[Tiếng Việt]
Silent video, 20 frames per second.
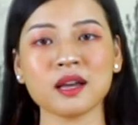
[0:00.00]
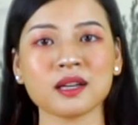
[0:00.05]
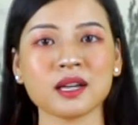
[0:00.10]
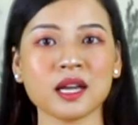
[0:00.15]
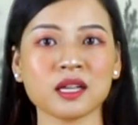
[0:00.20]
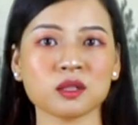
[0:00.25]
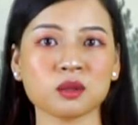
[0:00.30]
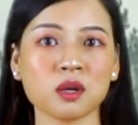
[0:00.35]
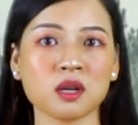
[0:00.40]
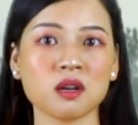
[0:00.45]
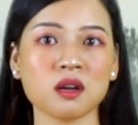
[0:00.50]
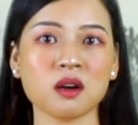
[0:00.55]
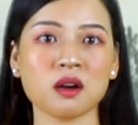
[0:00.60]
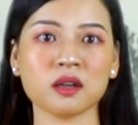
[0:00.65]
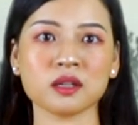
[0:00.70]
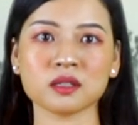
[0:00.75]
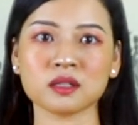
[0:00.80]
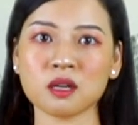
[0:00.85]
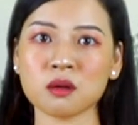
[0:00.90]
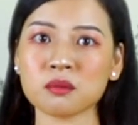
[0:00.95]
cảnh thuận
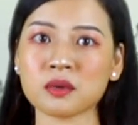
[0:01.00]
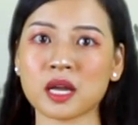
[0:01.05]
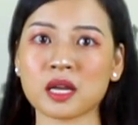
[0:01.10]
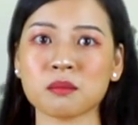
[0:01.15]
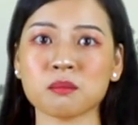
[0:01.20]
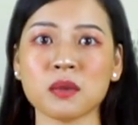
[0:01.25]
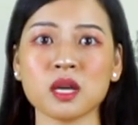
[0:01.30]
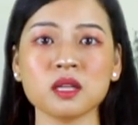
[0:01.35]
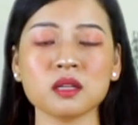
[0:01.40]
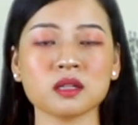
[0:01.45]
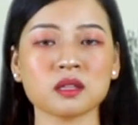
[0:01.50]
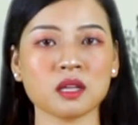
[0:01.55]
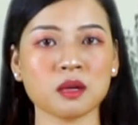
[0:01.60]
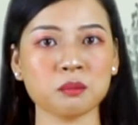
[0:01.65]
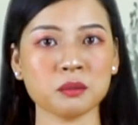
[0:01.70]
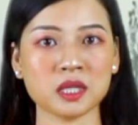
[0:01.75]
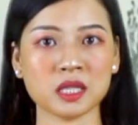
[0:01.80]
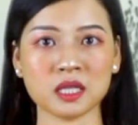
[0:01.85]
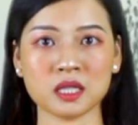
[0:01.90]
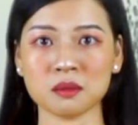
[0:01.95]
lợi không đánh mất
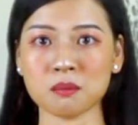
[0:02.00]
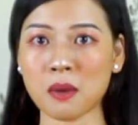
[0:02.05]
tâm ý